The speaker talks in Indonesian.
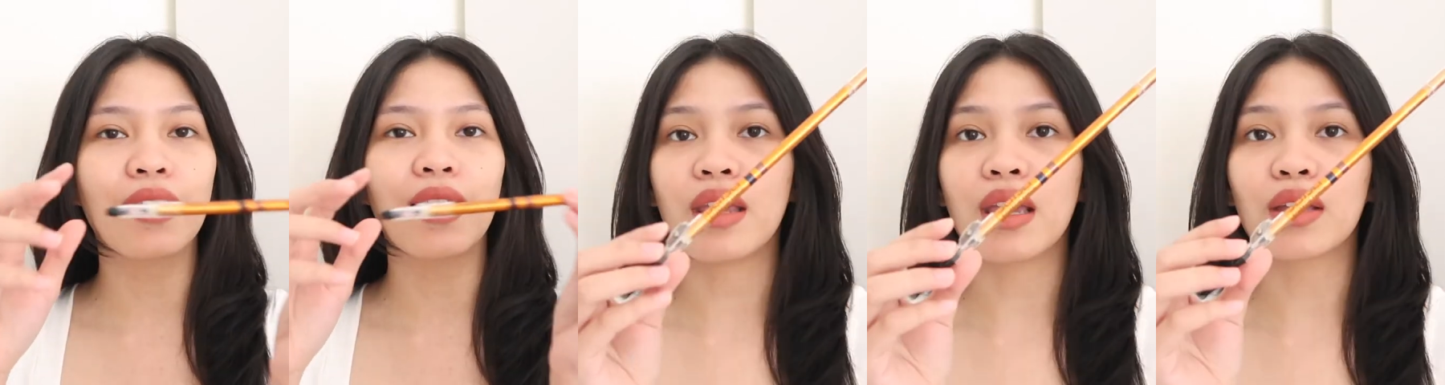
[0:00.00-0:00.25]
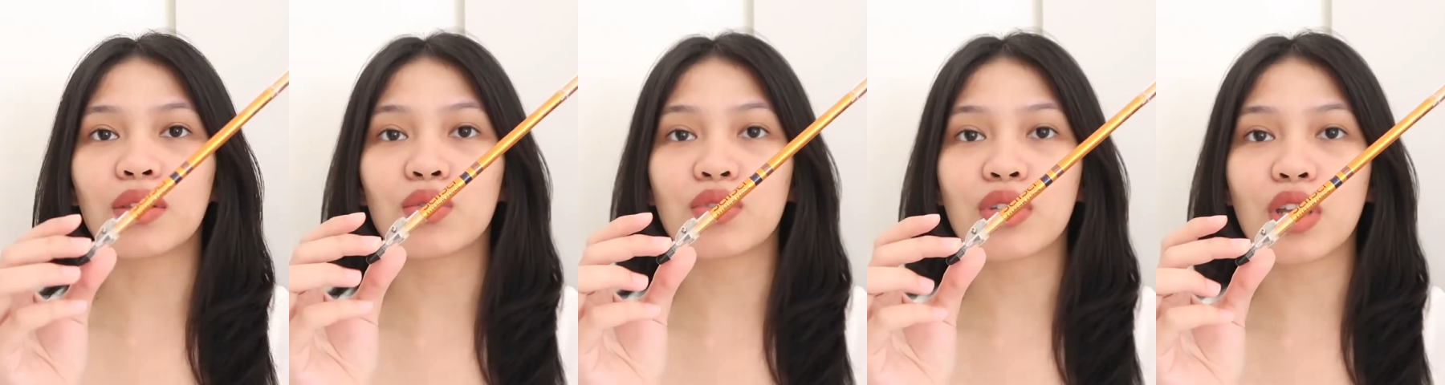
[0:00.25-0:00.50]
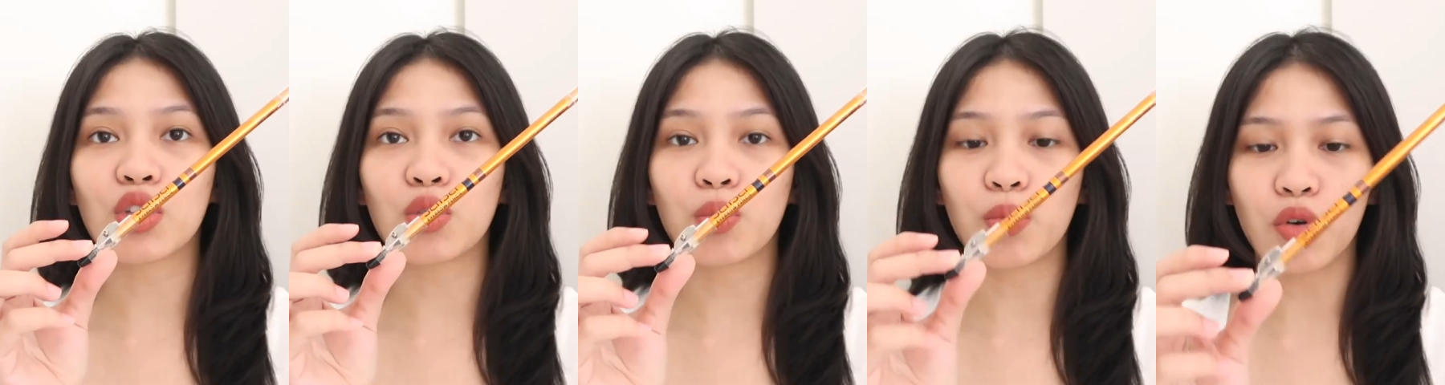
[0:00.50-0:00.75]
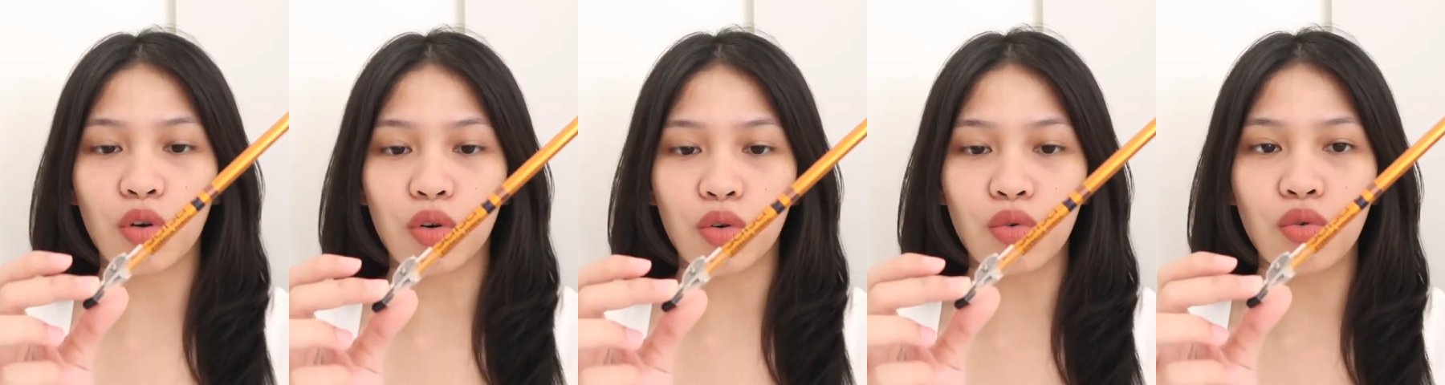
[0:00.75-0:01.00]
Dia tuh satu
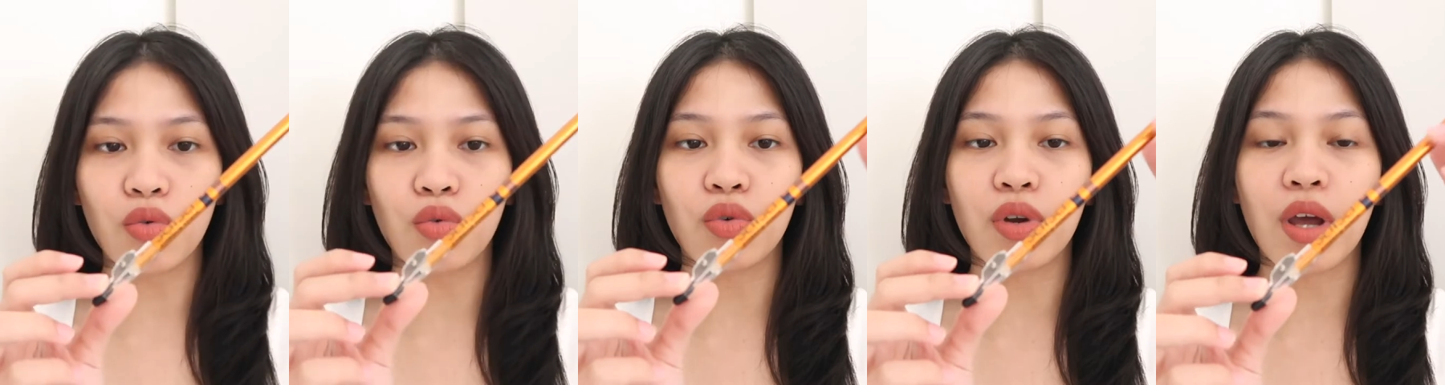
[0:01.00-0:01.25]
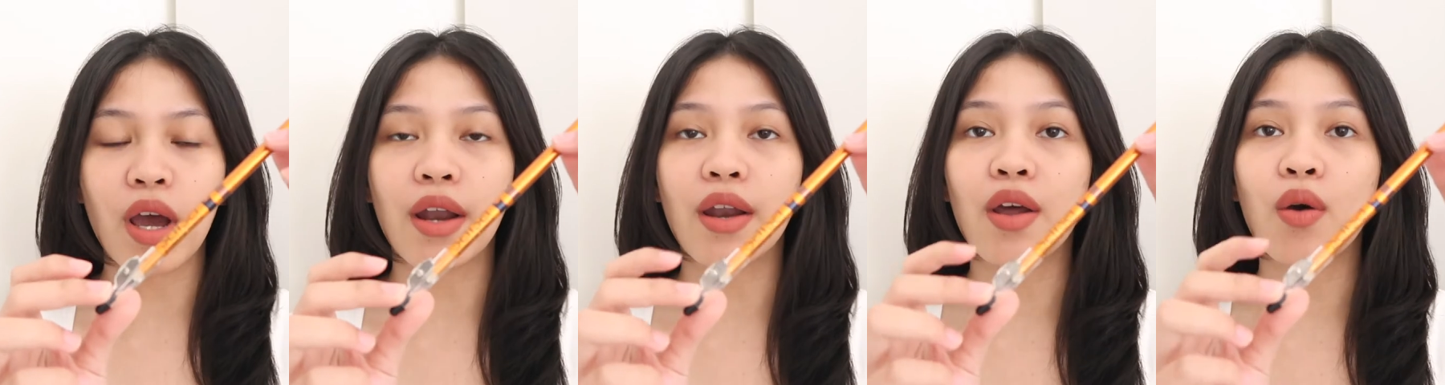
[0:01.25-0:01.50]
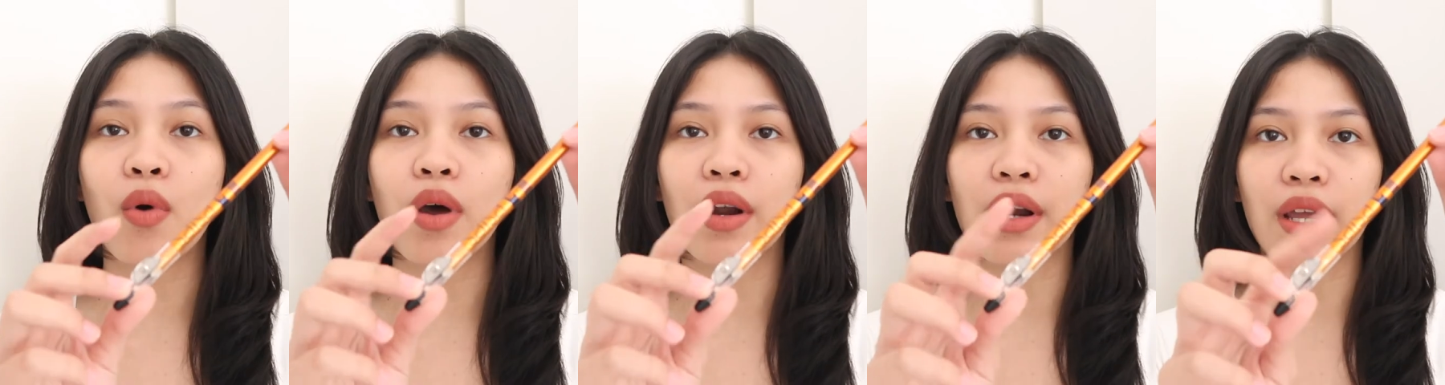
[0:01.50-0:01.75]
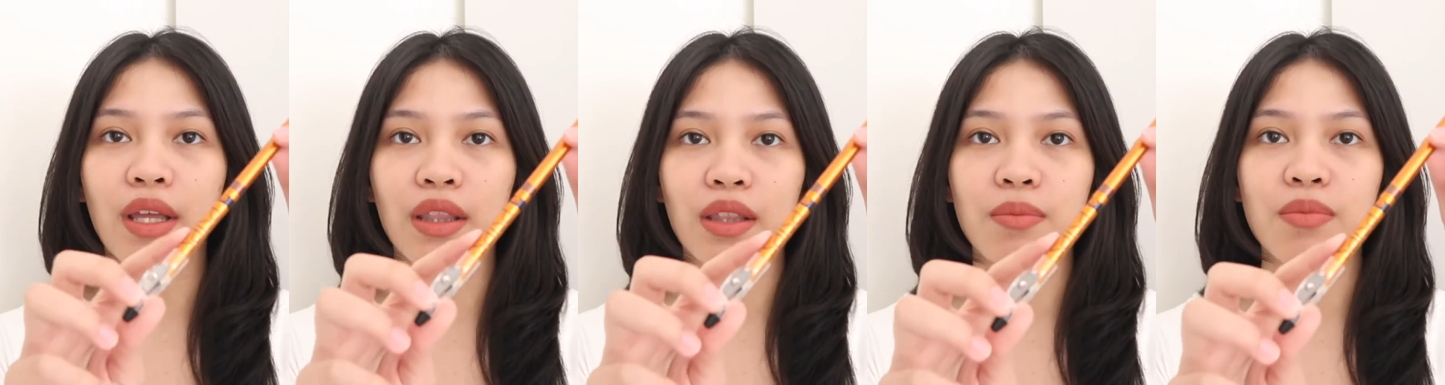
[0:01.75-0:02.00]
produk udah ada
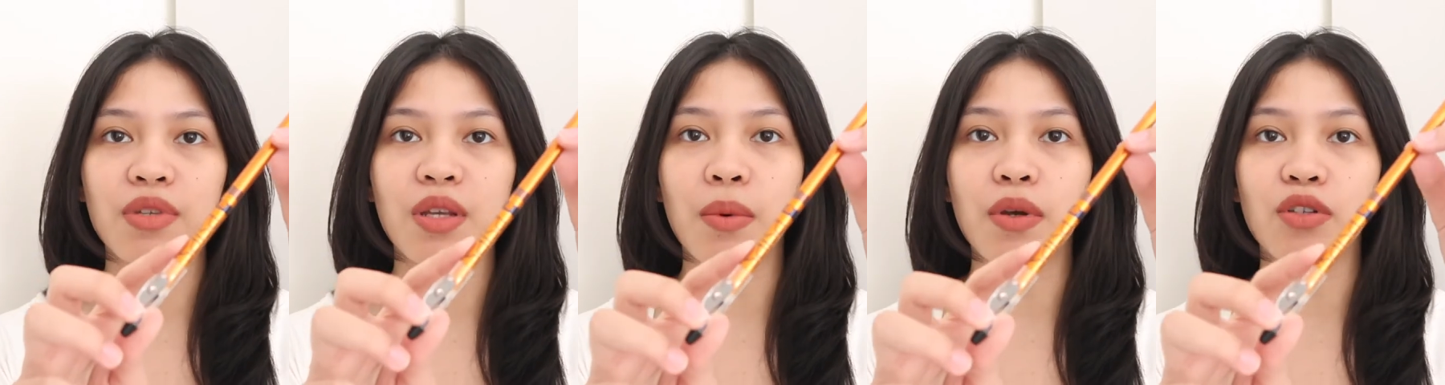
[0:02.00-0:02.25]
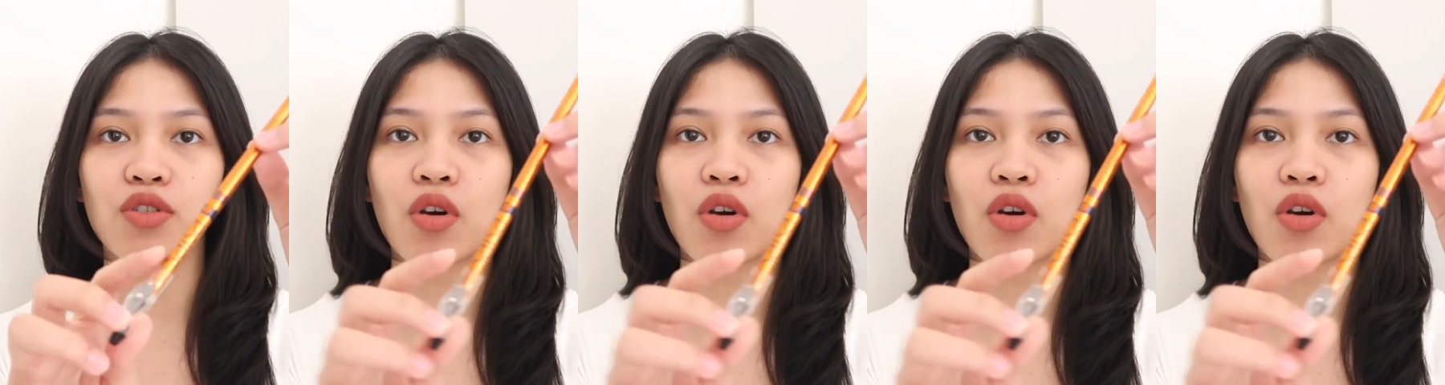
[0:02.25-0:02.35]
warna hitam sama